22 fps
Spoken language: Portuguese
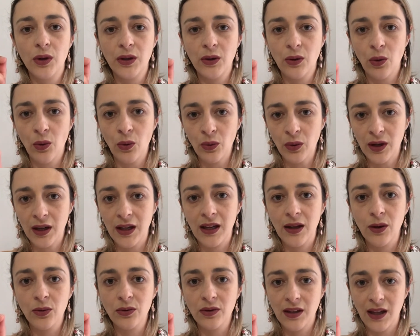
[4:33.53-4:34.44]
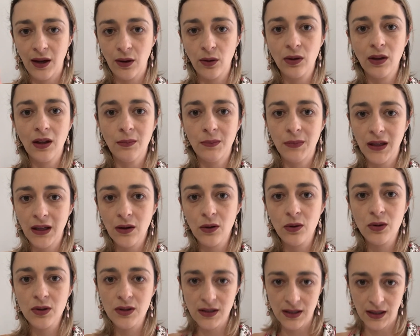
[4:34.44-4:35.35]
com o que eu tenho na minha
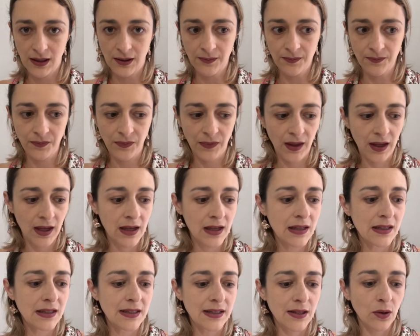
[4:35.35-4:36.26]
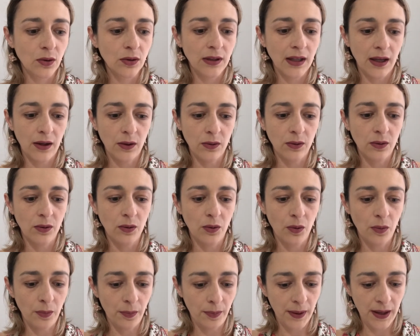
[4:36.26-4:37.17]
cozinha. Se eu tenho
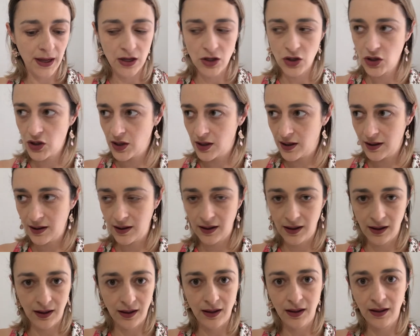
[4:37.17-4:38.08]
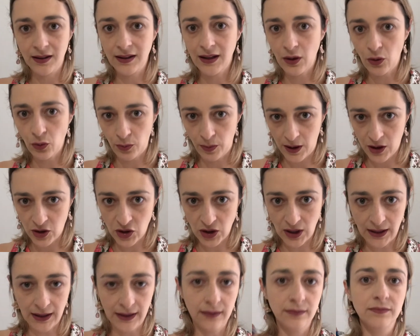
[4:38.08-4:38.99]
um peixe, tem um peixe
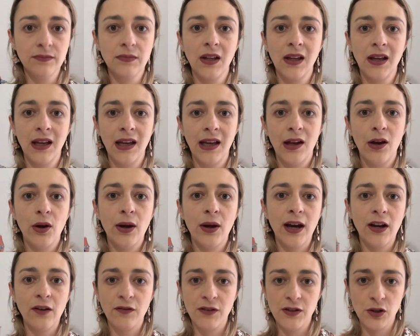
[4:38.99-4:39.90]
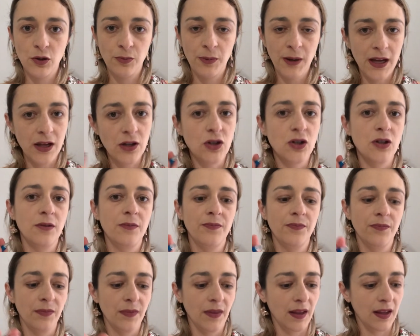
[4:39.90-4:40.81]
ali, eu quero fazer o peixe,
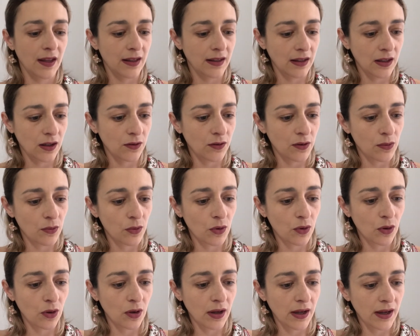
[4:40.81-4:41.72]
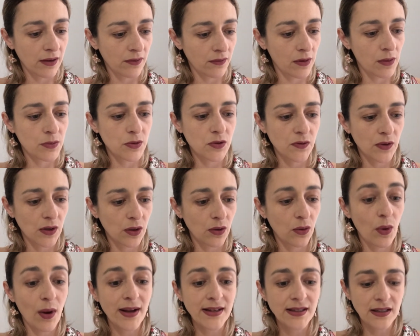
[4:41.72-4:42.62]
então vamos, vamos ver
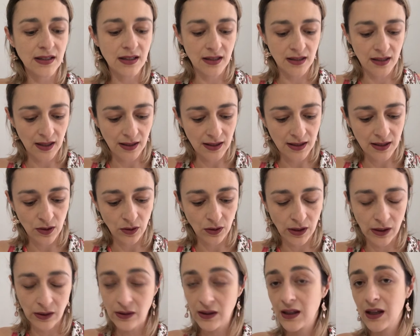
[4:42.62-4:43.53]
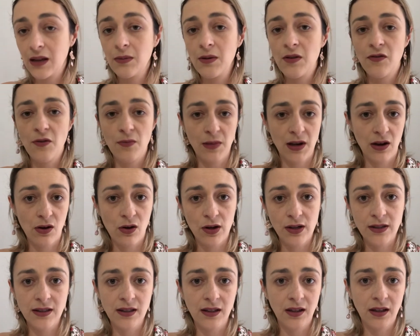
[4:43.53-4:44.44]
quais as receitas que eu tenho aqui que minha família
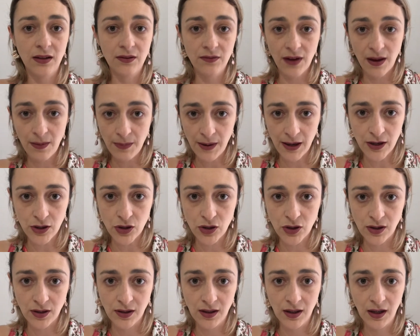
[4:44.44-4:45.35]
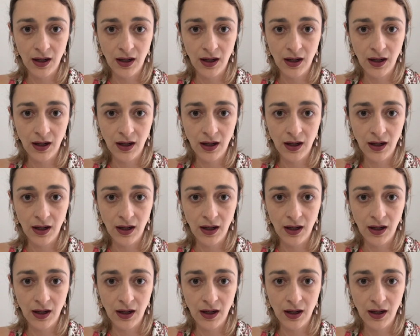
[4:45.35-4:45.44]
gosta que vai peixe.